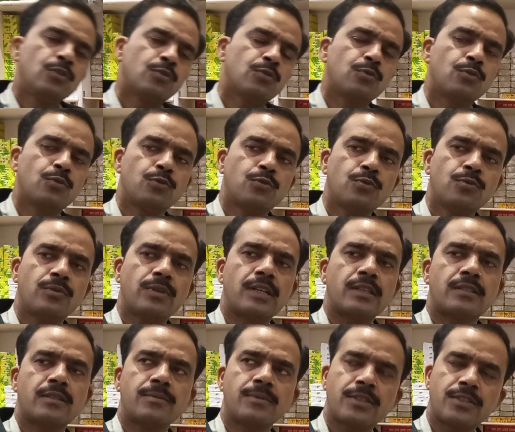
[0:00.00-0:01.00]
तो दोस्तों आर
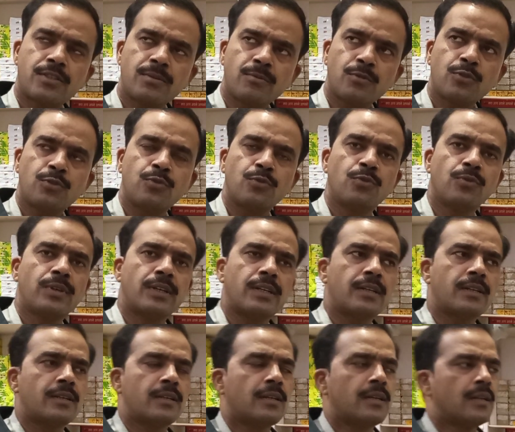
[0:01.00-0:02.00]
सिस्टम को शुरू
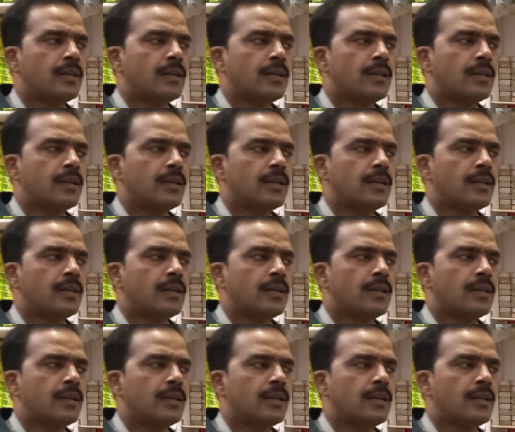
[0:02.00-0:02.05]
करें